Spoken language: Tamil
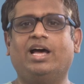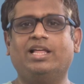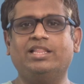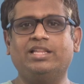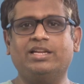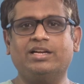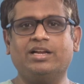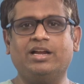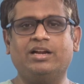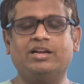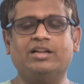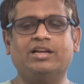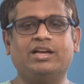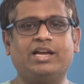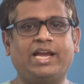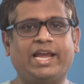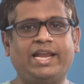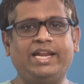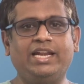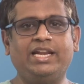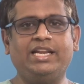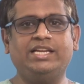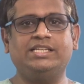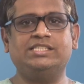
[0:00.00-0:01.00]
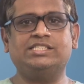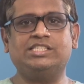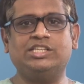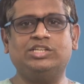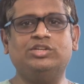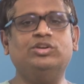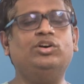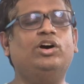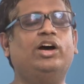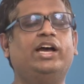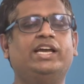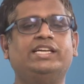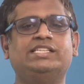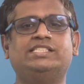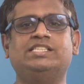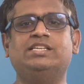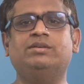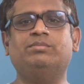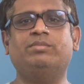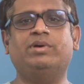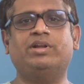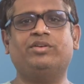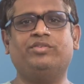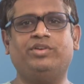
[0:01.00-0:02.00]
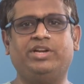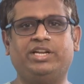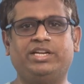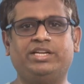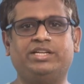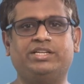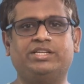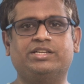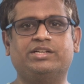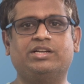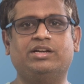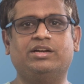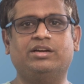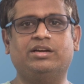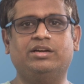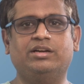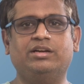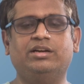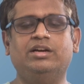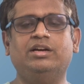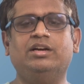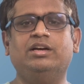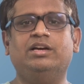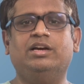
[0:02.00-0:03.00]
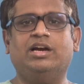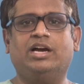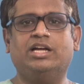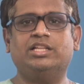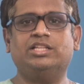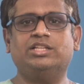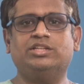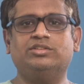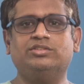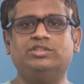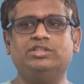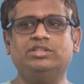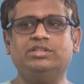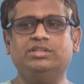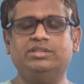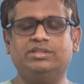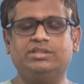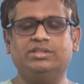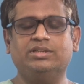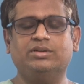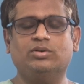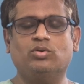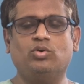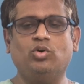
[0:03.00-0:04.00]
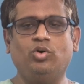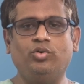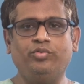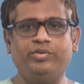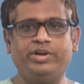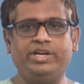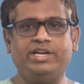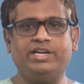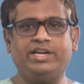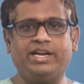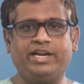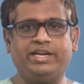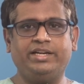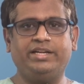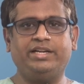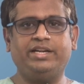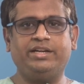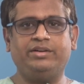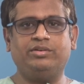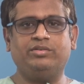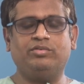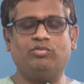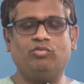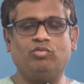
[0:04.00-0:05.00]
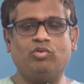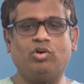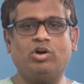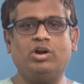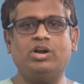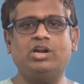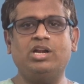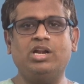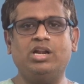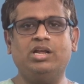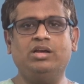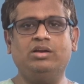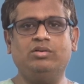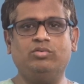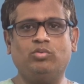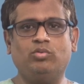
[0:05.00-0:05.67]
அதற்கான கைட்லைன்ஸையும் ஐசிஎம்ஆர் வெளியிட்ருக்காங்க அதாவது கோவிட் நைன்டீன் வார்டில்